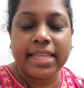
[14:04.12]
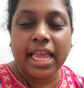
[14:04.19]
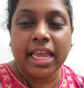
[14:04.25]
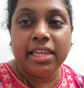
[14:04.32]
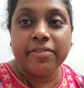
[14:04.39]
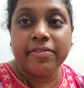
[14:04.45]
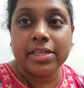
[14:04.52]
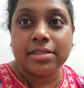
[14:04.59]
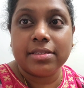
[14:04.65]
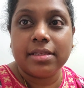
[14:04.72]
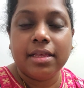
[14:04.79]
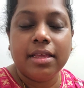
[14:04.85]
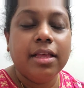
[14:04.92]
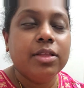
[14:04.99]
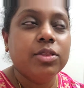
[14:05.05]
एनी वेज़
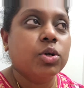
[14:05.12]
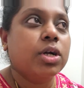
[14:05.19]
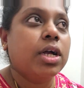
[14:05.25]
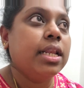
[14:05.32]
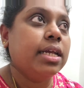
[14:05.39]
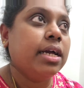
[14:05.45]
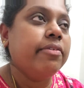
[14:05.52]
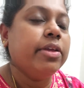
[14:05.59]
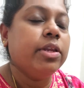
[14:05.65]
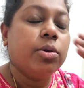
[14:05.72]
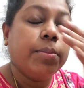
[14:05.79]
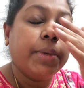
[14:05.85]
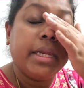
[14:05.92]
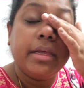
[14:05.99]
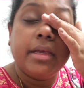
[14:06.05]
तो कल का वीडियो
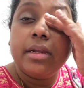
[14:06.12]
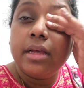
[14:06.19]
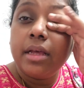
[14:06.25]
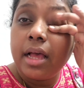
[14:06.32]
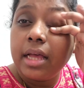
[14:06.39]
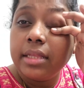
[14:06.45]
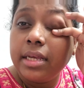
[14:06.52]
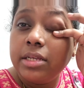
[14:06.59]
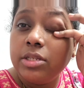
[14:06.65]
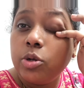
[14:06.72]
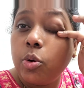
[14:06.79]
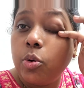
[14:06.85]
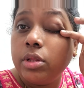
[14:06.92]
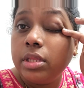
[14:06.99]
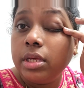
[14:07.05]
मैंने ना आधे ही
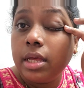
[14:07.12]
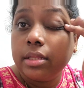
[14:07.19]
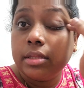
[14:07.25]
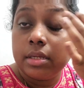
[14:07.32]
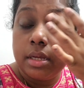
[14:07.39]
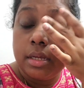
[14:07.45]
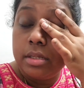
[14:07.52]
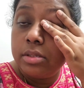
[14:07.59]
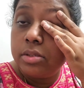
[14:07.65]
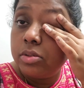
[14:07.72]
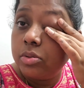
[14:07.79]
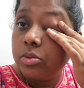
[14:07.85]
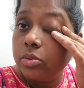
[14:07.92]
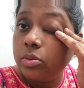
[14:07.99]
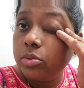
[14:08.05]
छोड़ दिया था तो